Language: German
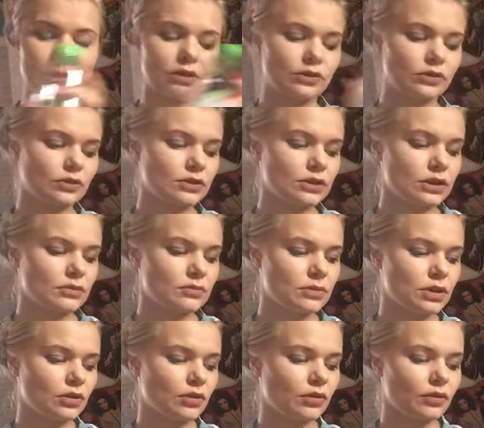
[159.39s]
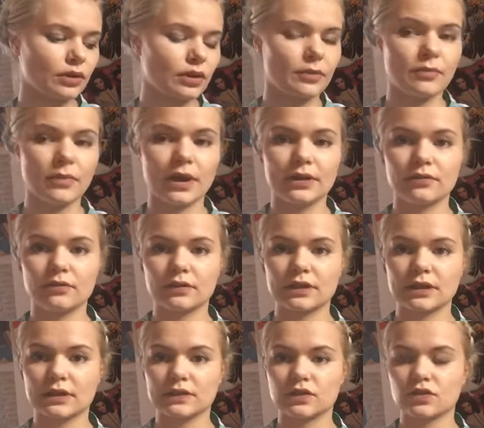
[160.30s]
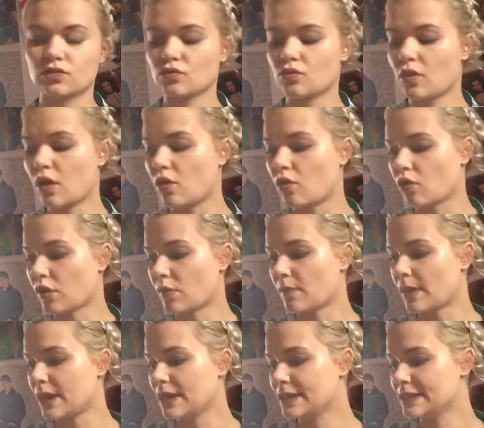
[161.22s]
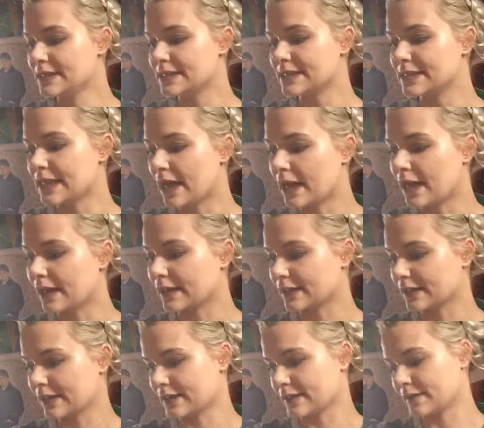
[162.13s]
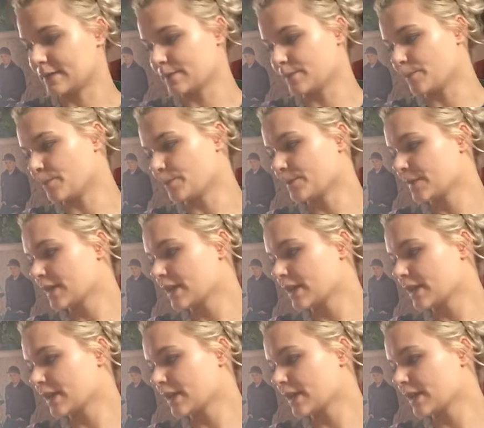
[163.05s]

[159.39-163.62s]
dann könnt ihr mir eure Meinung dazu auch mal sagen.